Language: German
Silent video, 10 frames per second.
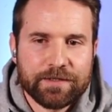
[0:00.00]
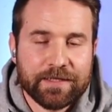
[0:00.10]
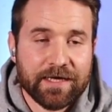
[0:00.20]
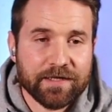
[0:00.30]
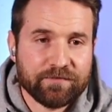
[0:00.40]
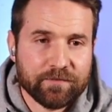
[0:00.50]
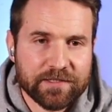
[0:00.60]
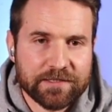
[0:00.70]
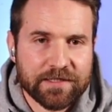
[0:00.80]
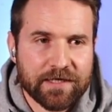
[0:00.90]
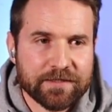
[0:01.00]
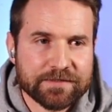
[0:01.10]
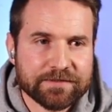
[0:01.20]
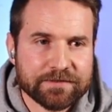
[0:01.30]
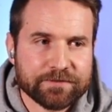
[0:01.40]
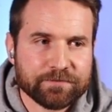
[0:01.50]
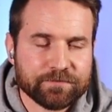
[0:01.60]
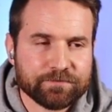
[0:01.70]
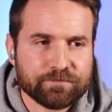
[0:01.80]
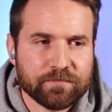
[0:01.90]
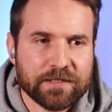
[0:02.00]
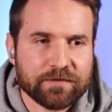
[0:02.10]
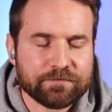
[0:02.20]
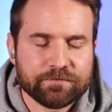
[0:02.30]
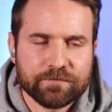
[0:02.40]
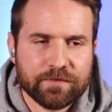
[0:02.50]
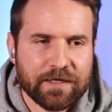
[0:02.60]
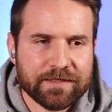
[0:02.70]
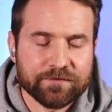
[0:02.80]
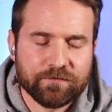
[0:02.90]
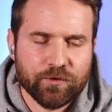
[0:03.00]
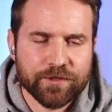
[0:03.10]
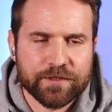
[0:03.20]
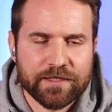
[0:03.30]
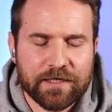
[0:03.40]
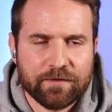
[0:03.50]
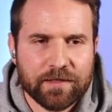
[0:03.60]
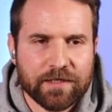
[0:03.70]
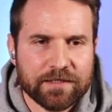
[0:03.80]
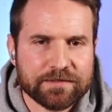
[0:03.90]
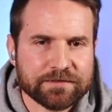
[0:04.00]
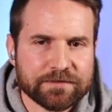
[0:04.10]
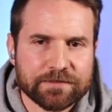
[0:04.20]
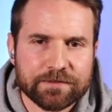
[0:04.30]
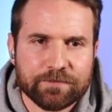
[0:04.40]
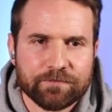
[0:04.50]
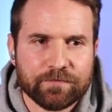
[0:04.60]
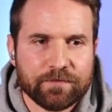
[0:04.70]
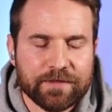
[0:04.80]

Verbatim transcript: nah an der Familie da ist, man hat die Freunde da, man hat ähm,